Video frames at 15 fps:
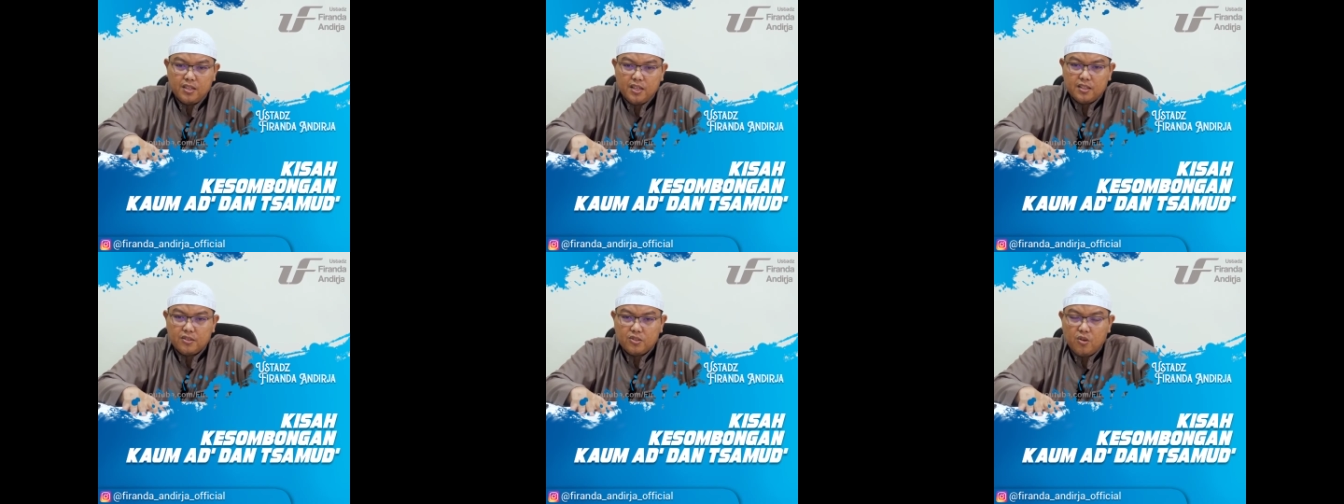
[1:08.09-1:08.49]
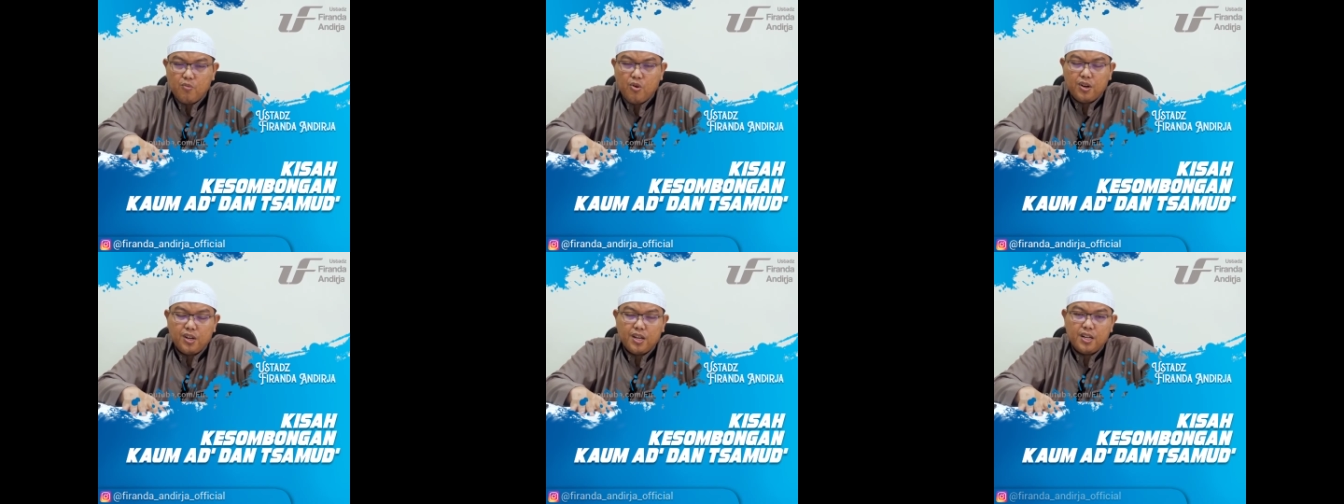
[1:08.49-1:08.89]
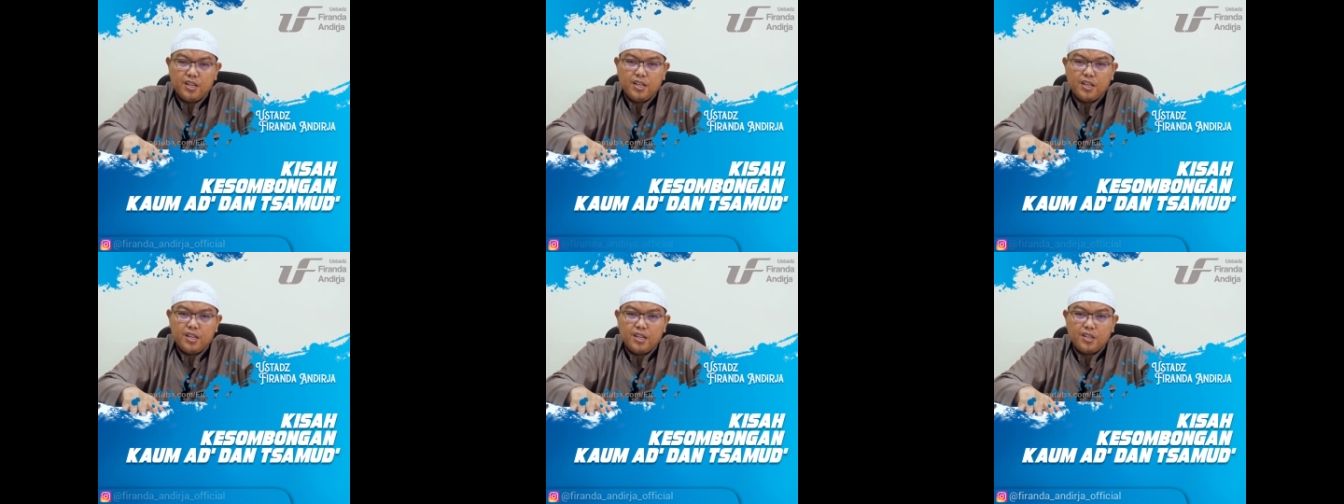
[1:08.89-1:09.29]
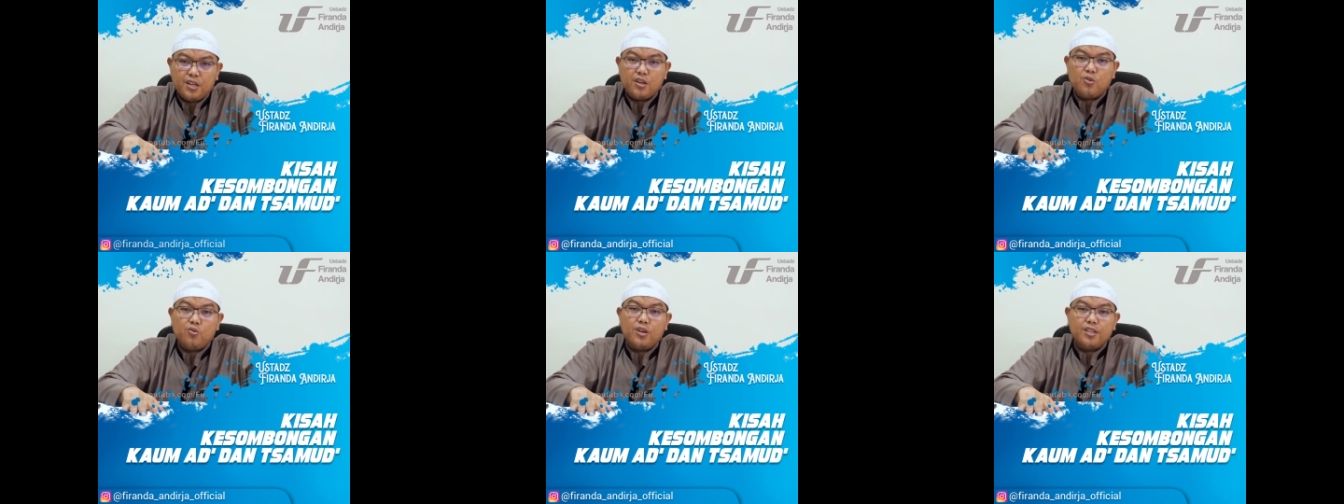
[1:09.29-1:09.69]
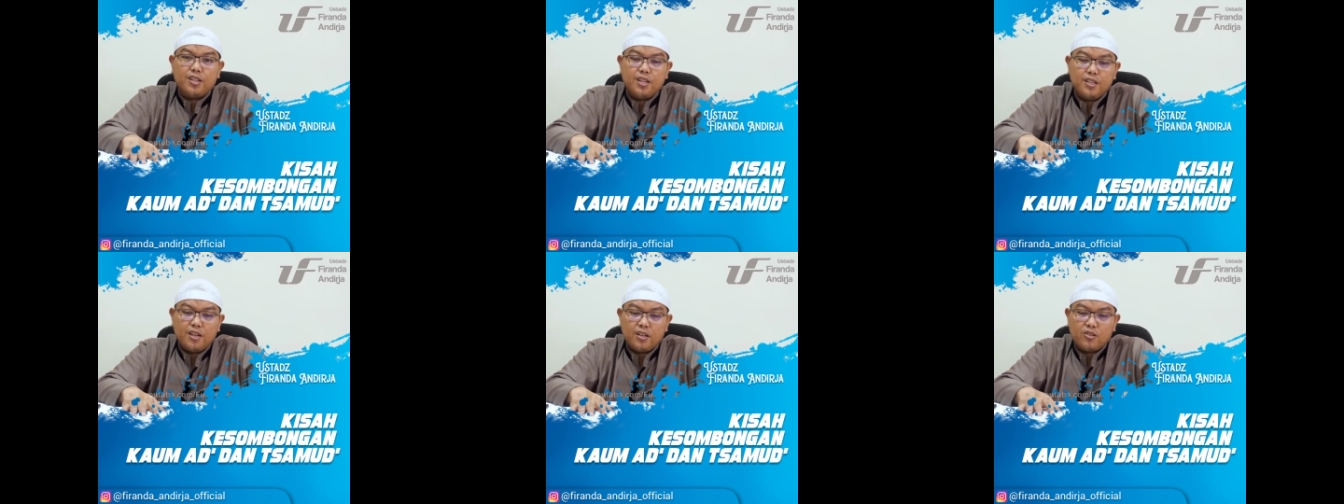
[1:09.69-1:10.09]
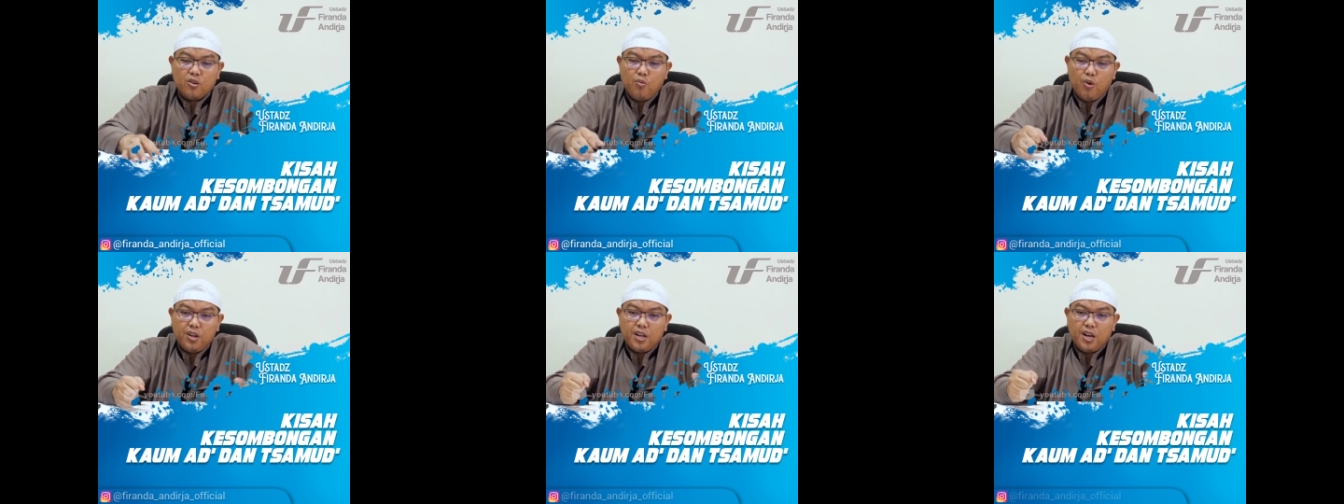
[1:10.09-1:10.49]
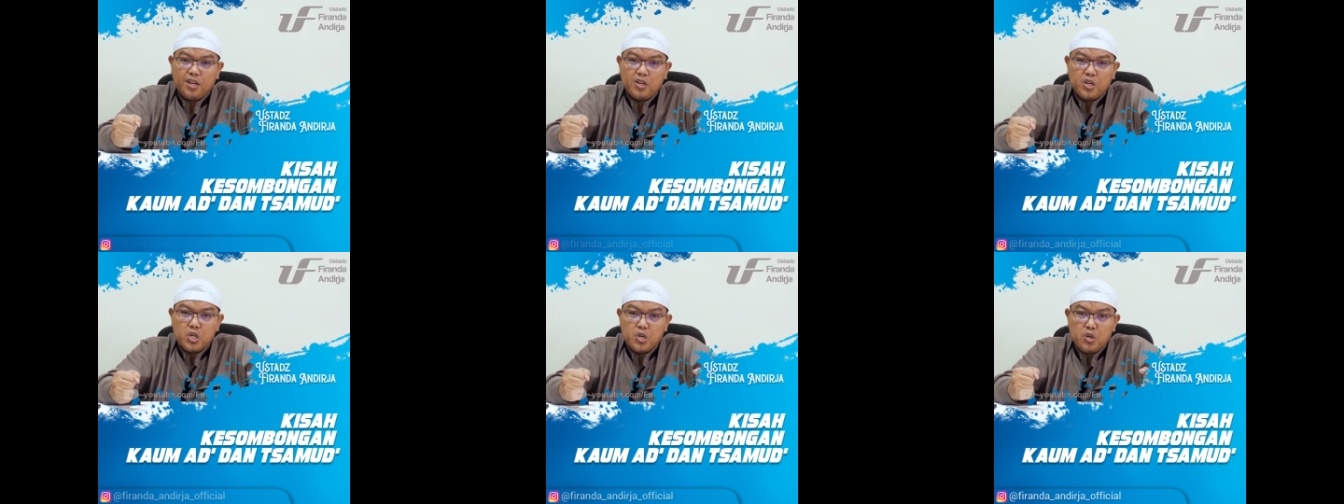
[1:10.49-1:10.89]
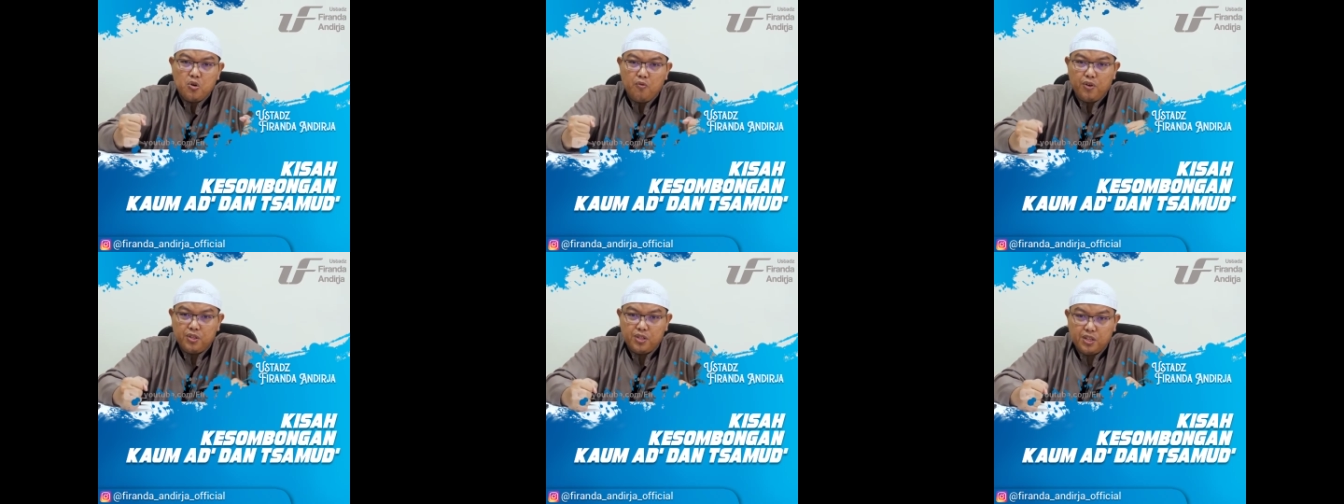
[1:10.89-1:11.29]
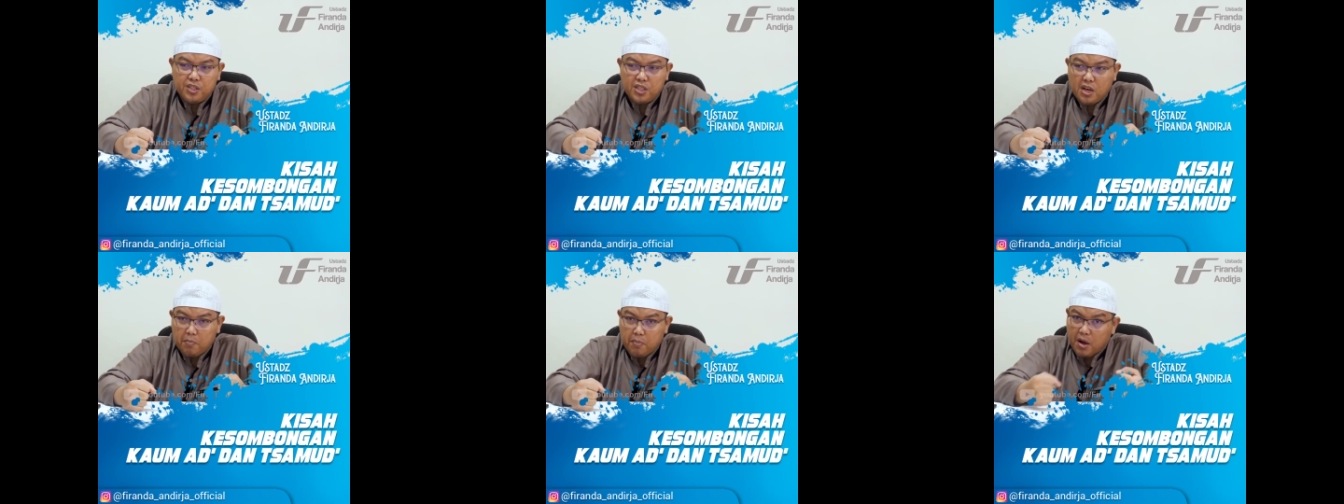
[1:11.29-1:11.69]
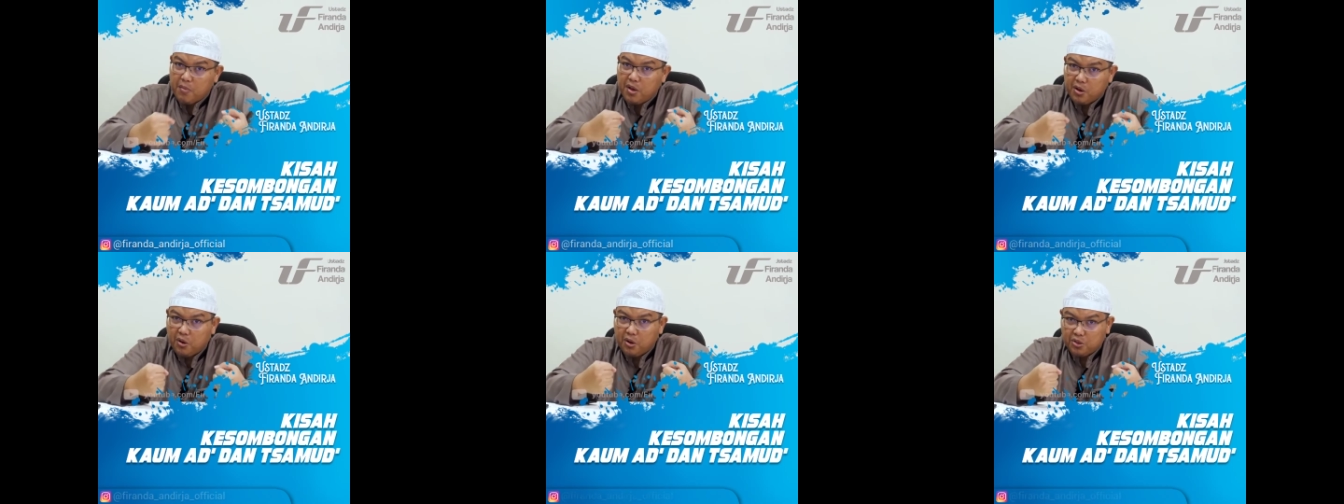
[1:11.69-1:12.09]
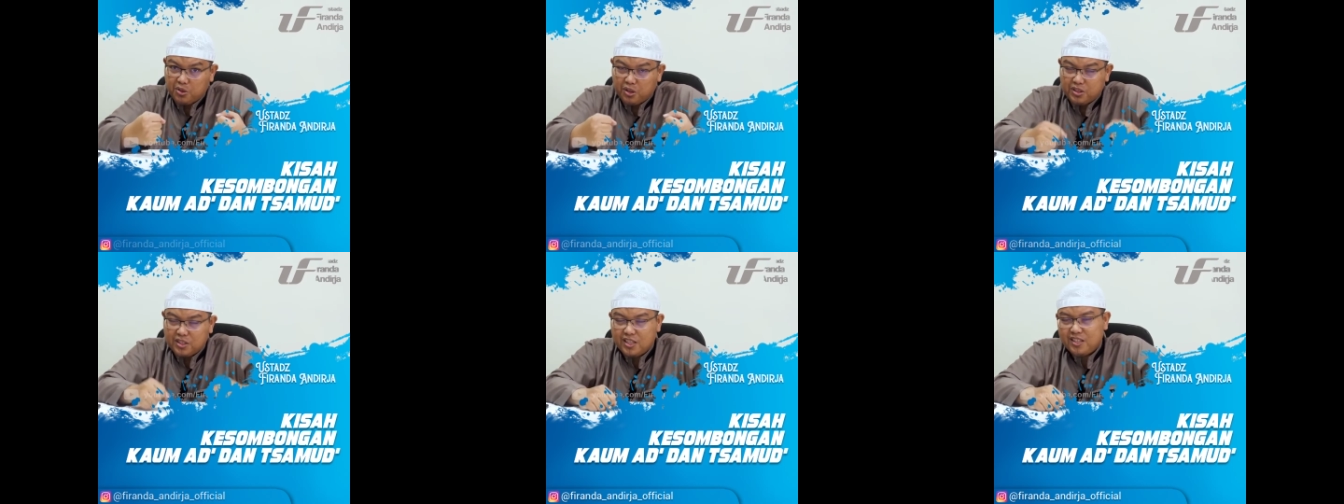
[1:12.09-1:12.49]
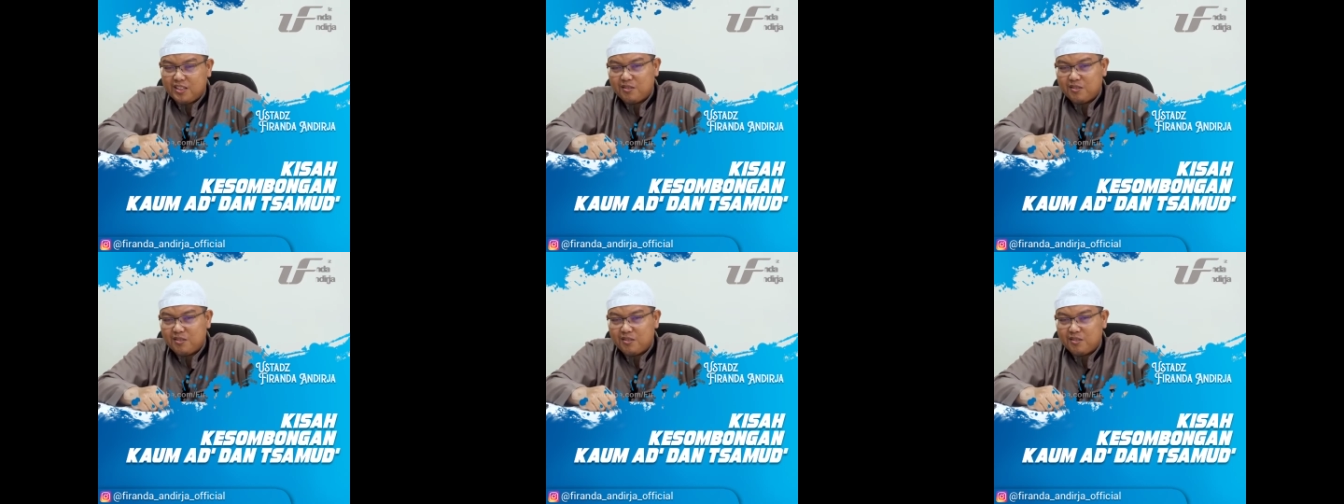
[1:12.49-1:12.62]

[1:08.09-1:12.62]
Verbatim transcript: Lihat sombong dengan kekuatannya, sombong dengan fisiknya, pamer otot. Ya,